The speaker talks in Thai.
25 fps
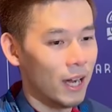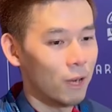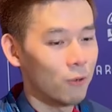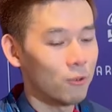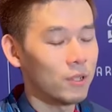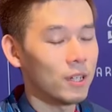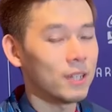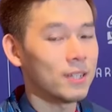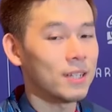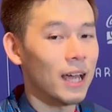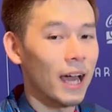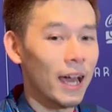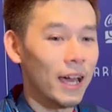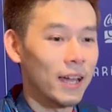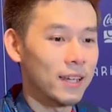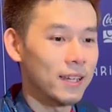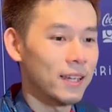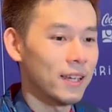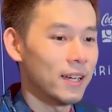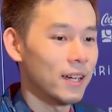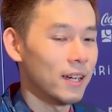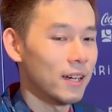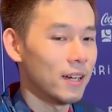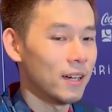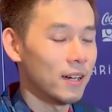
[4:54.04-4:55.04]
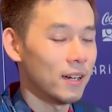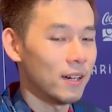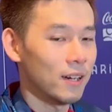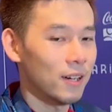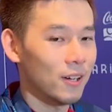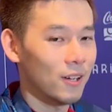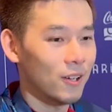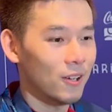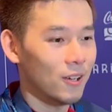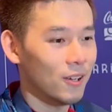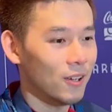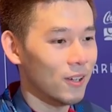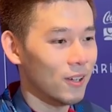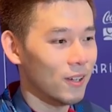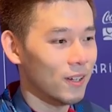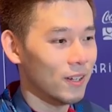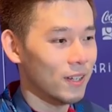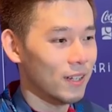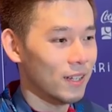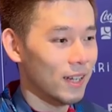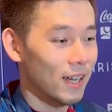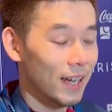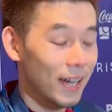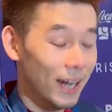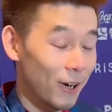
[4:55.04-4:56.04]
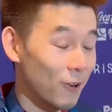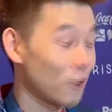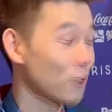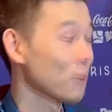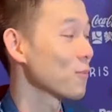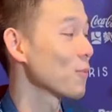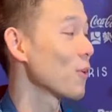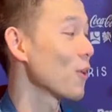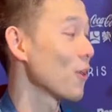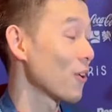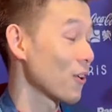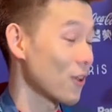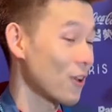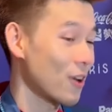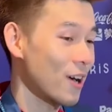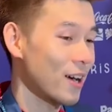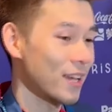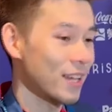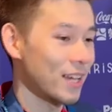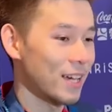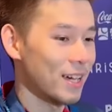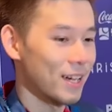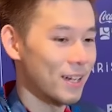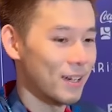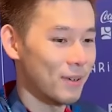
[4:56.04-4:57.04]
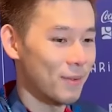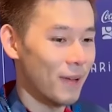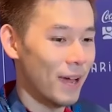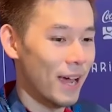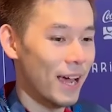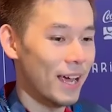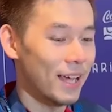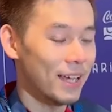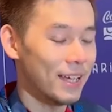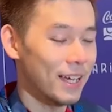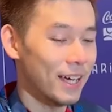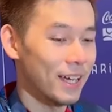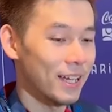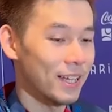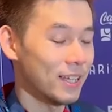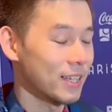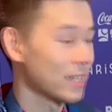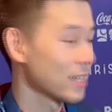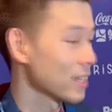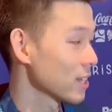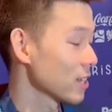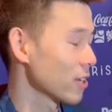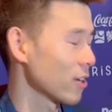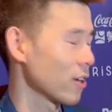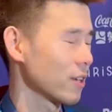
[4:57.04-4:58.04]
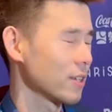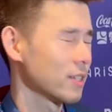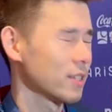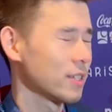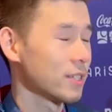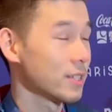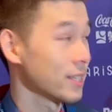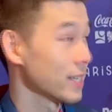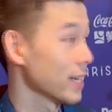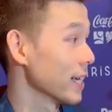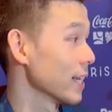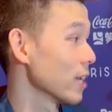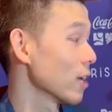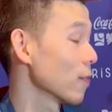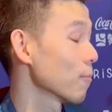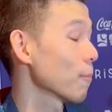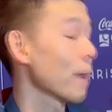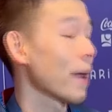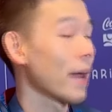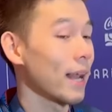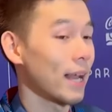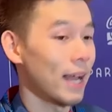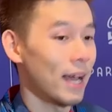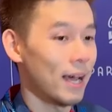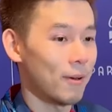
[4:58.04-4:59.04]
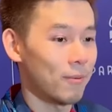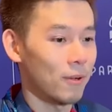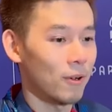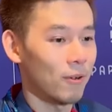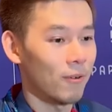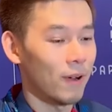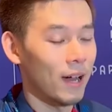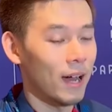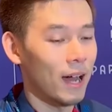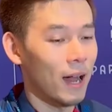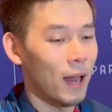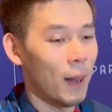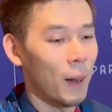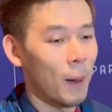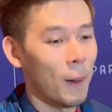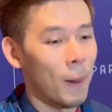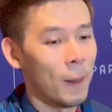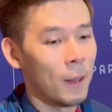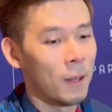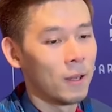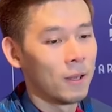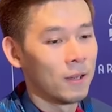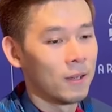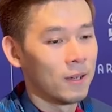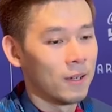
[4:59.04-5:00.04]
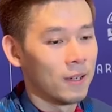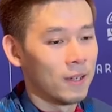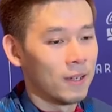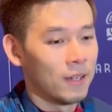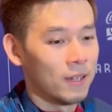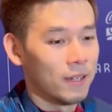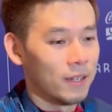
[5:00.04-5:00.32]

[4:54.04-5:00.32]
วิวบอกต่อไปได้นะครับว่าขอบคุณกำลังใจทุกคนแต่ขอให้กำลังใจผมต่อนะครับ ผมจะไป